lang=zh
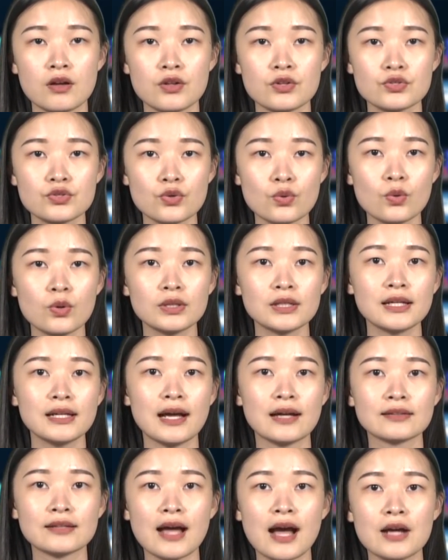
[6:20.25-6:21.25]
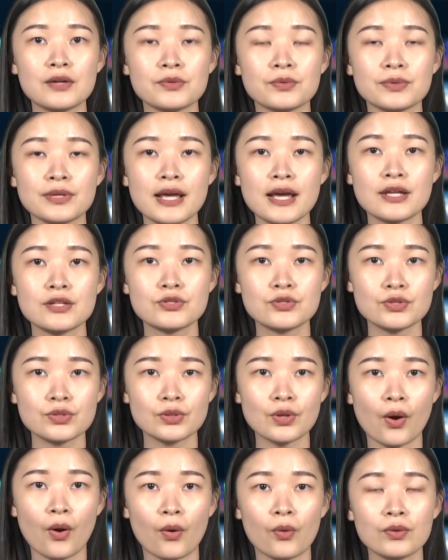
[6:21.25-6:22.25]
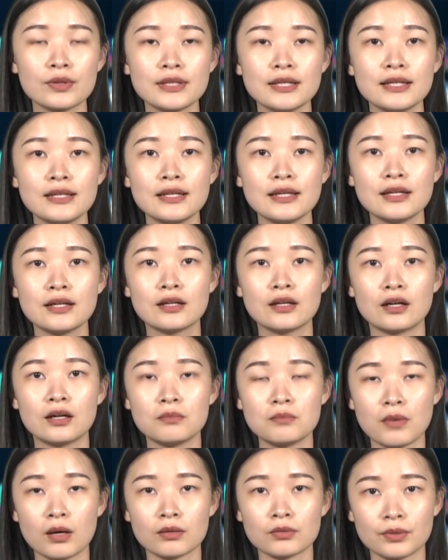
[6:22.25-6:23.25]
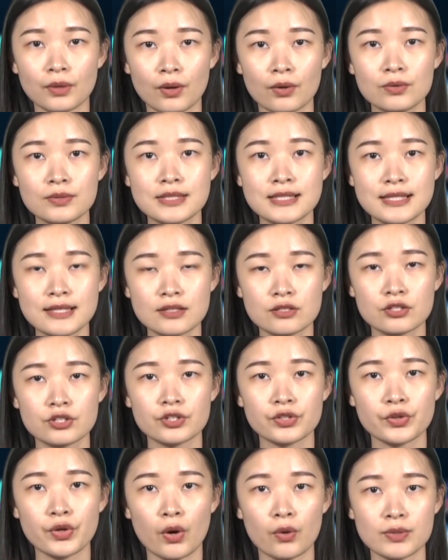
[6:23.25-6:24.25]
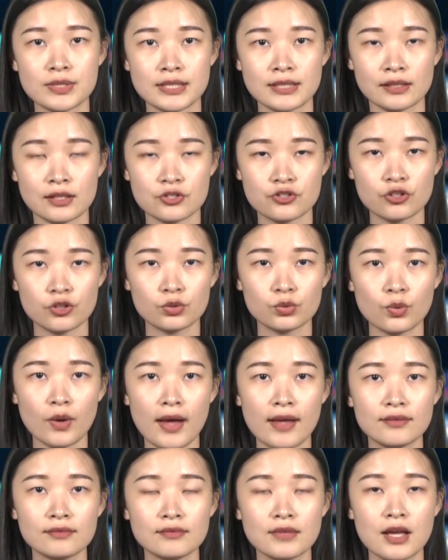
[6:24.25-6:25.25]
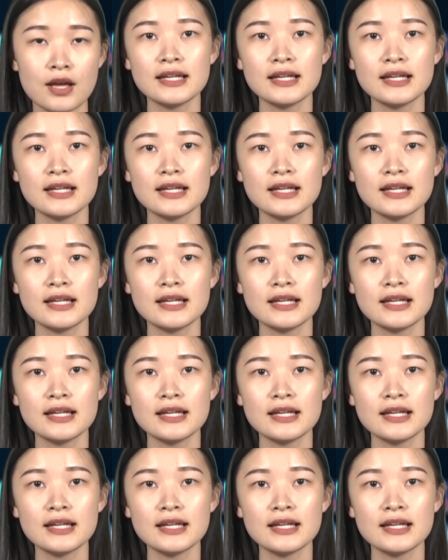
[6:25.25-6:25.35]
中国的两大乳业巨头伊利和蒙牛近日又起了争端，